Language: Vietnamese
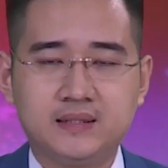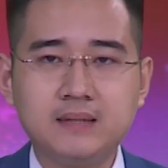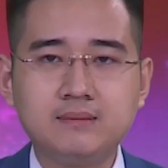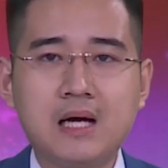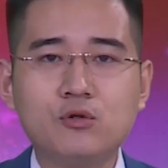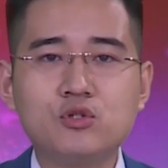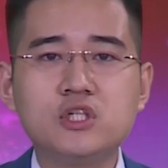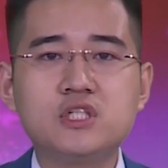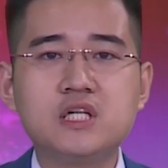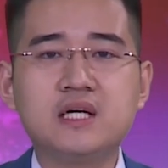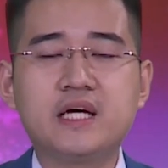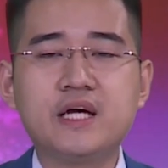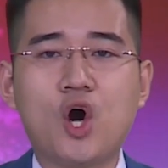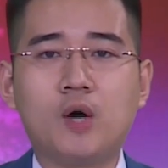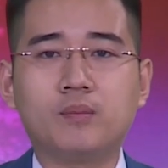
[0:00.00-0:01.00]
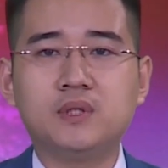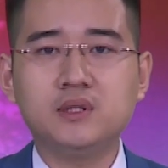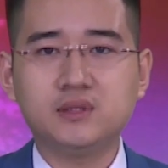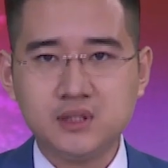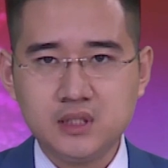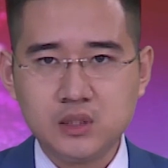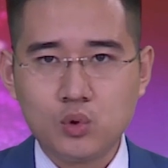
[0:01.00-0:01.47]
Tiếp theo chương trình kỳ họp
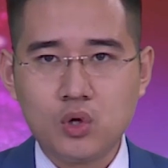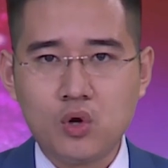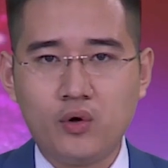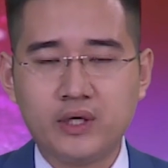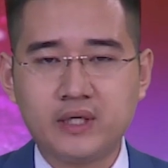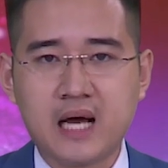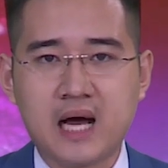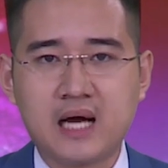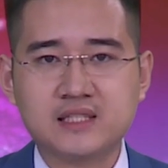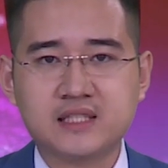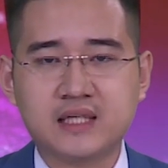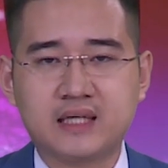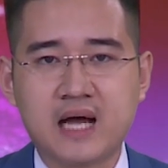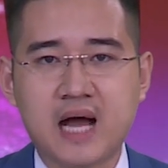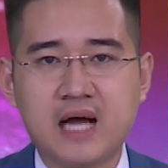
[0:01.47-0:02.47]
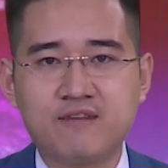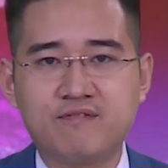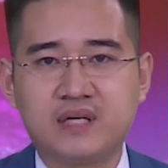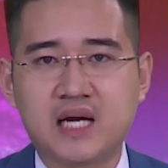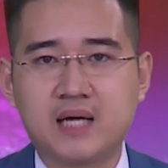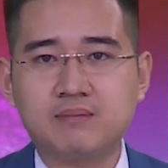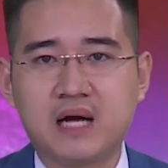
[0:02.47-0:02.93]
thứ tư Quốc hội đã dành
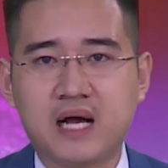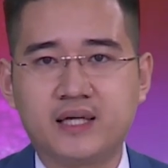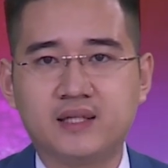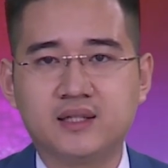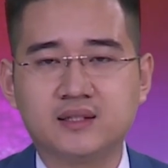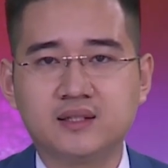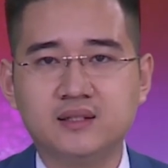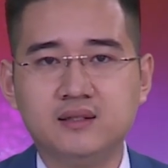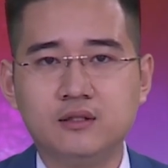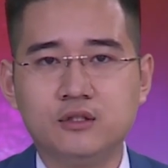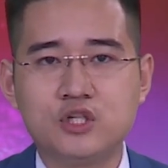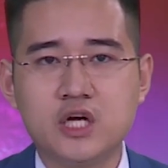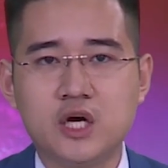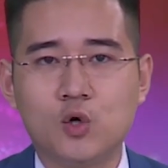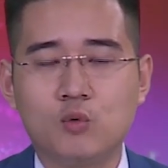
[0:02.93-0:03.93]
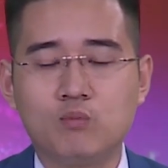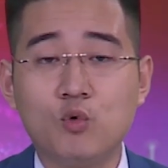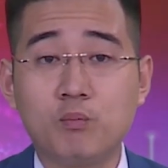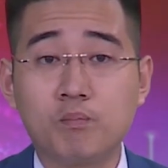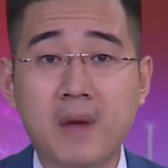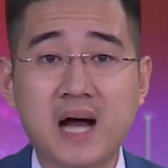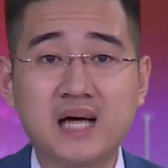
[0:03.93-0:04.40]
2,5 ngày từ chiều
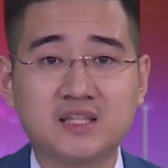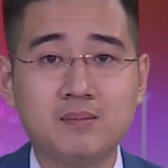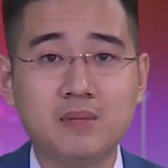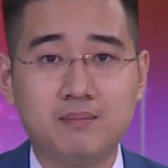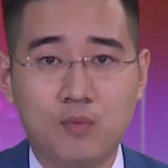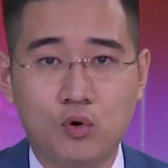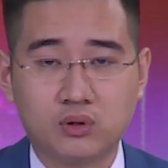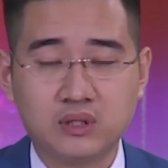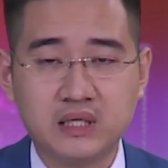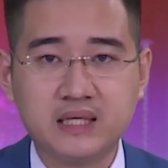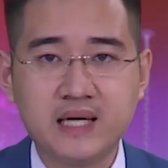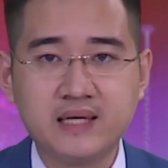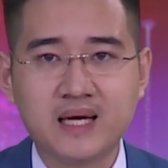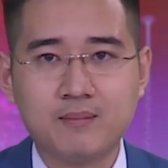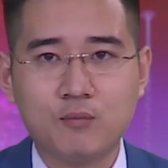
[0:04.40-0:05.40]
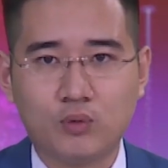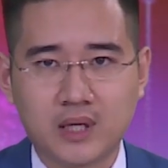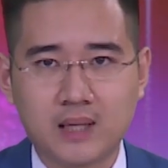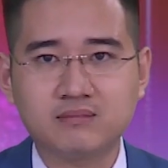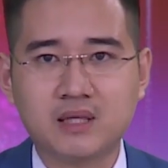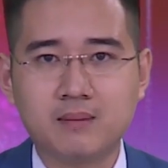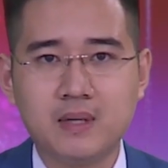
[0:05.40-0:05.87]
mùng 3 tháng 11 đến hết ngày mùng
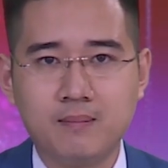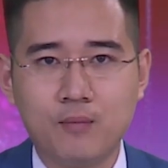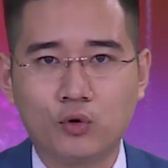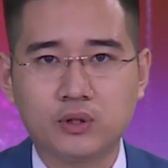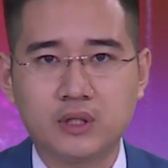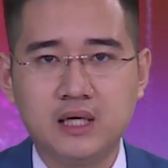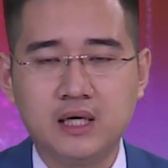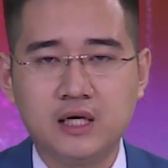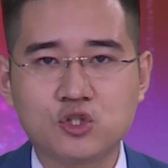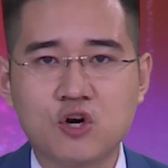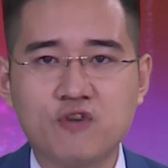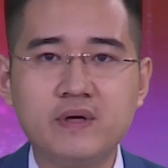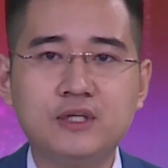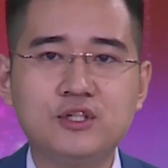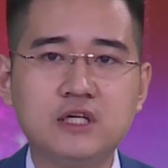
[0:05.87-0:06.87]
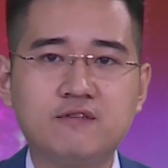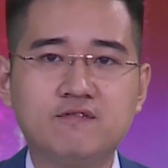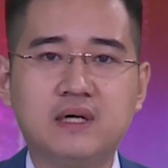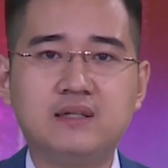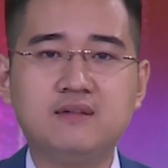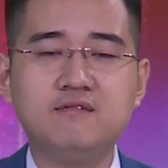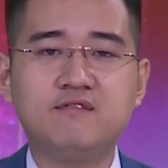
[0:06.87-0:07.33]
5 tháng 11 cho phiên chất
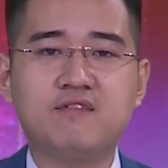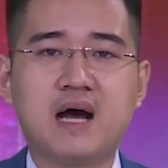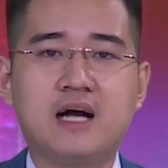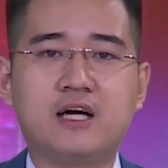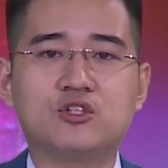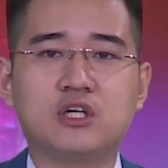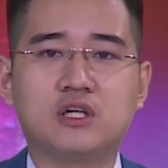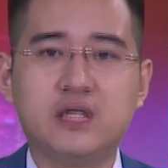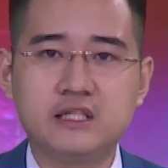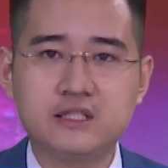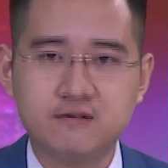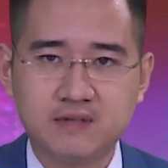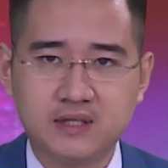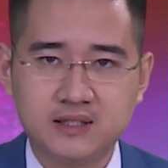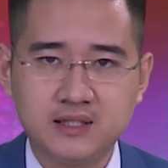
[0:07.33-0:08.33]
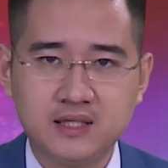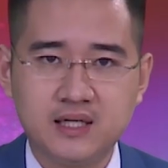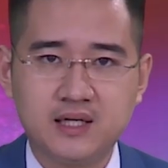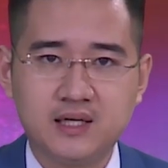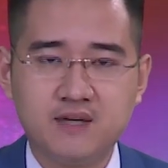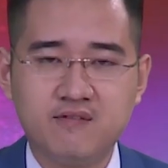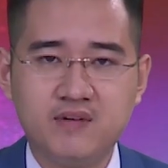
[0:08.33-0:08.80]
vấn và trả lời chất vấn
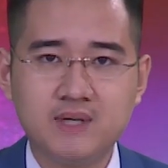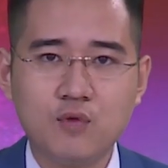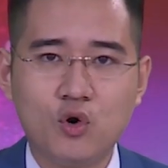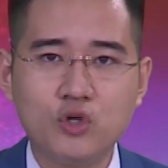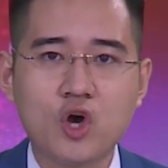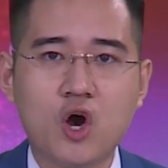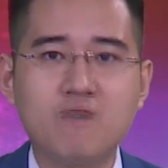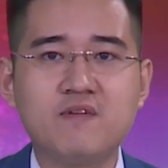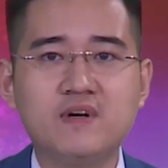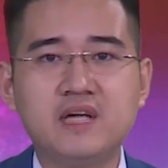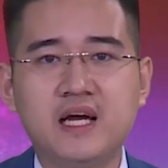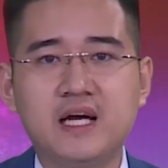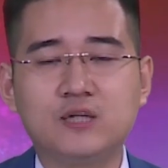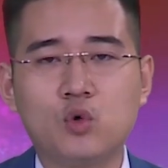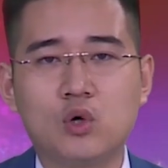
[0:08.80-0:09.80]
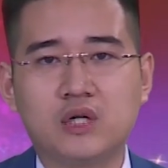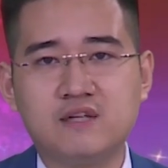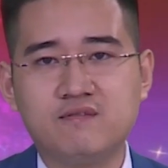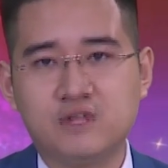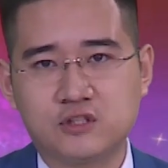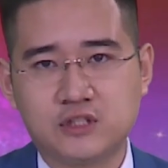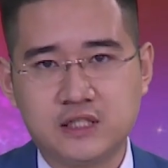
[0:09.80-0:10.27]
với bốn nhóm vấn đề thuộc
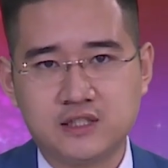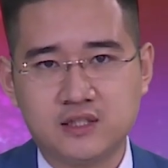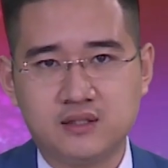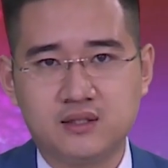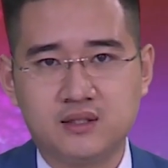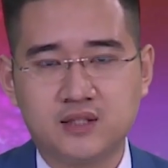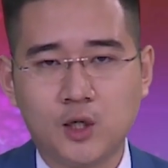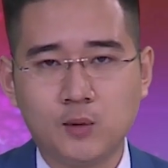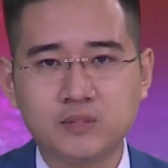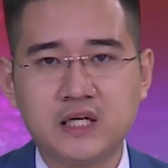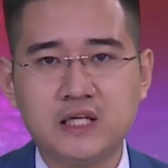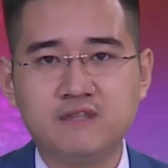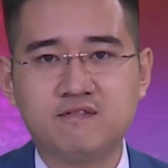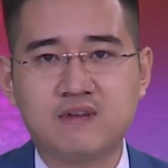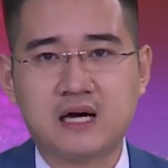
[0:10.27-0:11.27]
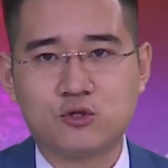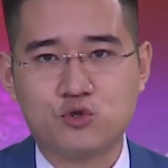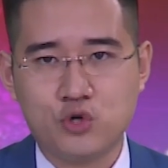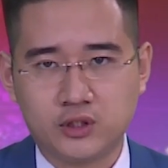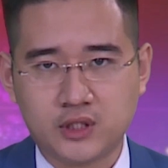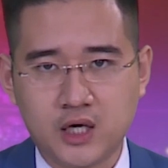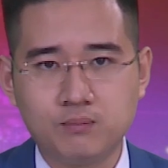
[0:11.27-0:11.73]
lĩnh vực xây dựng, thông tin và
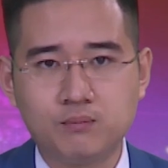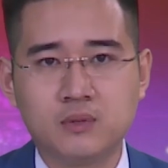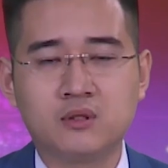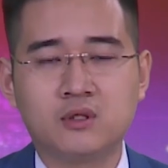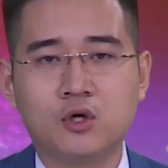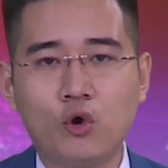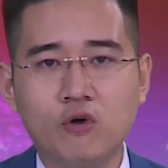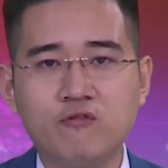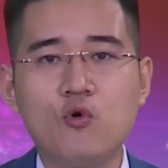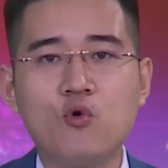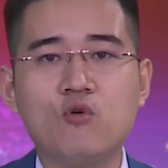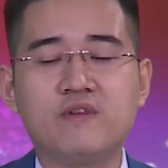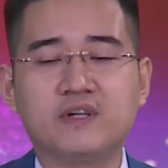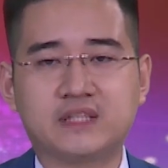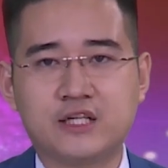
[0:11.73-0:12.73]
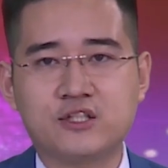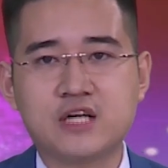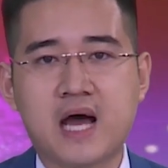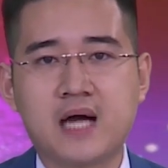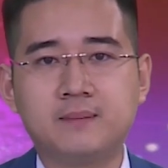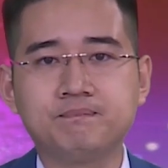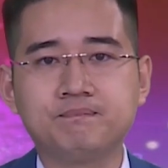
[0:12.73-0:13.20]
truyền thông, nội vụ và thanh
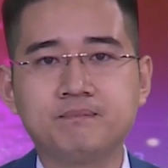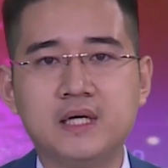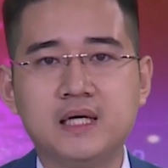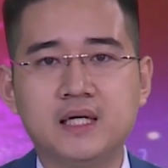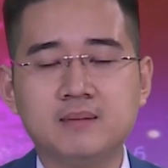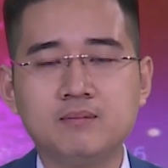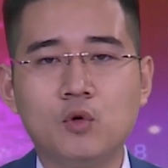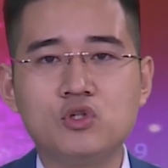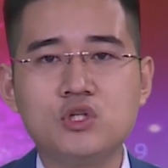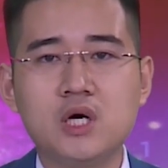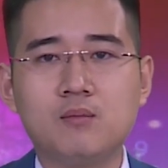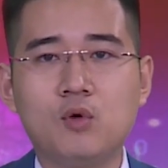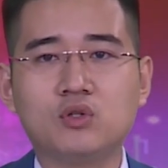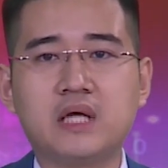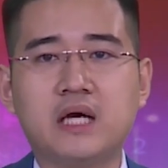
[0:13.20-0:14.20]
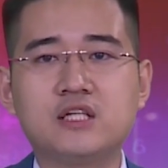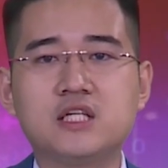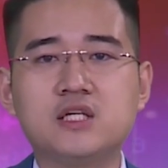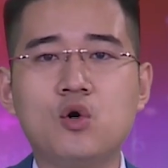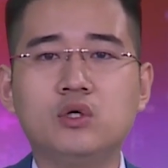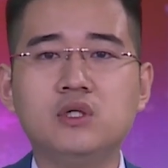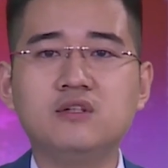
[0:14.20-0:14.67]
tra. Bộ trưởng Bộ Tài
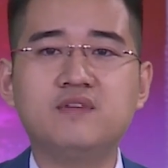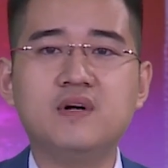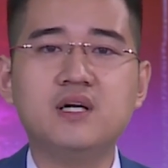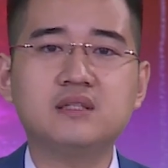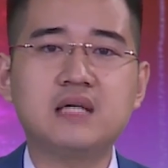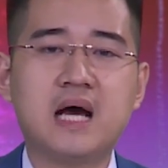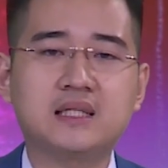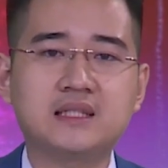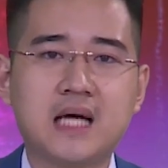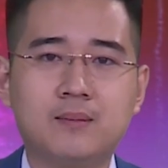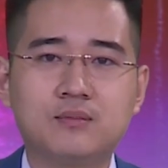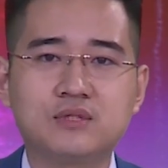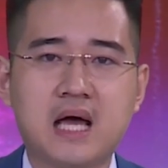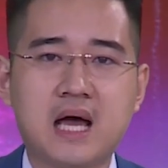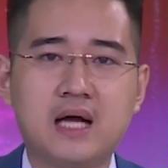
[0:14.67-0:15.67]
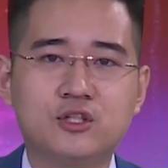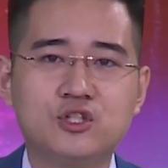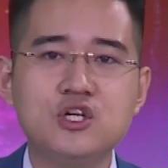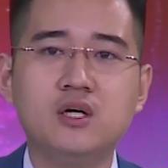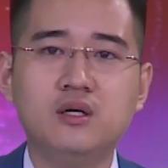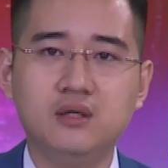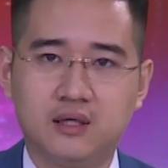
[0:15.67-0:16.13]
chính Hồ Đức Phước đã tham gia
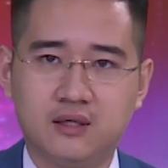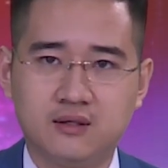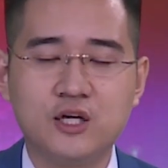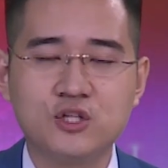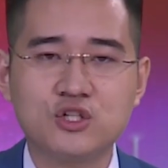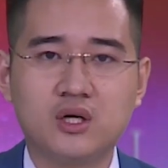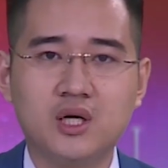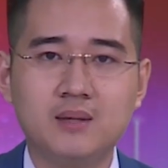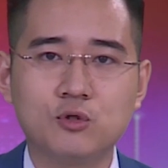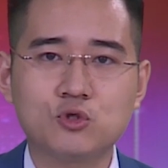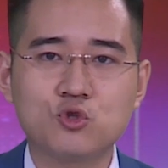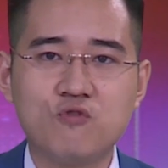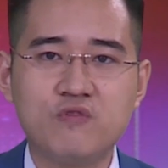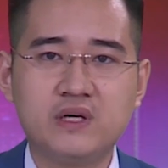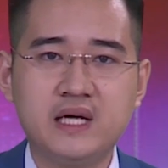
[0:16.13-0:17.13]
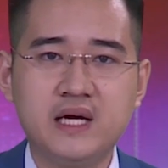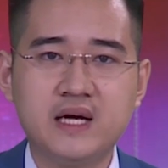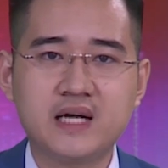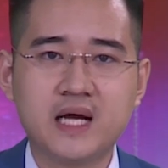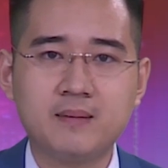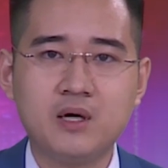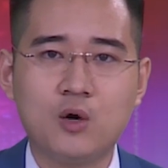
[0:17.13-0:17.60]
chia lửa trả lời một số vấn
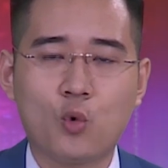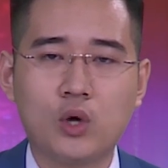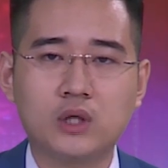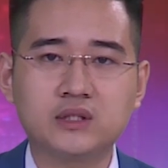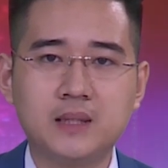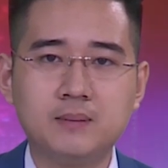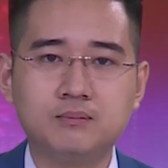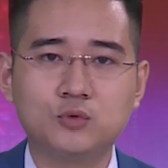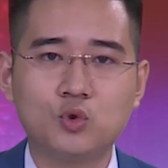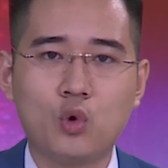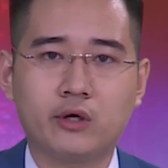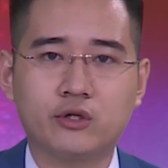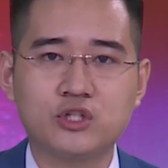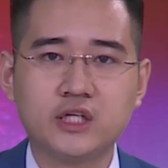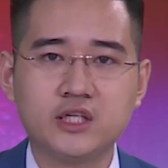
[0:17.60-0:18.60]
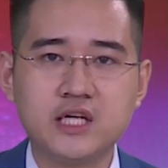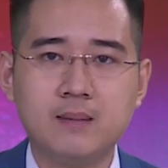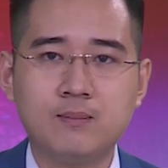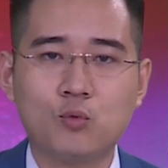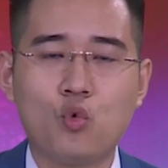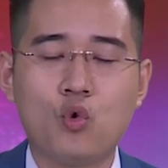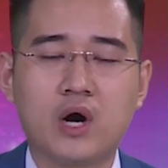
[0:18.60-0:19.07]
đề đại biểu quan tâm thuộc trách
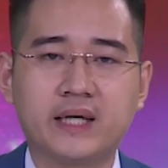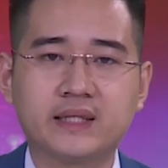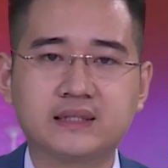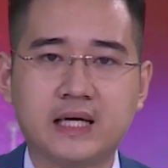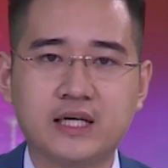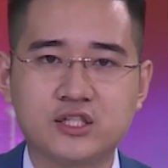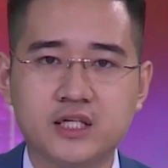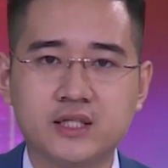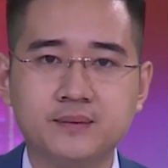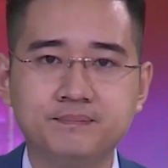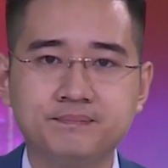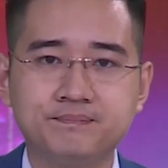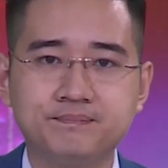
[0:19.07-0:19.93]
nhiệm của ngành tài chính.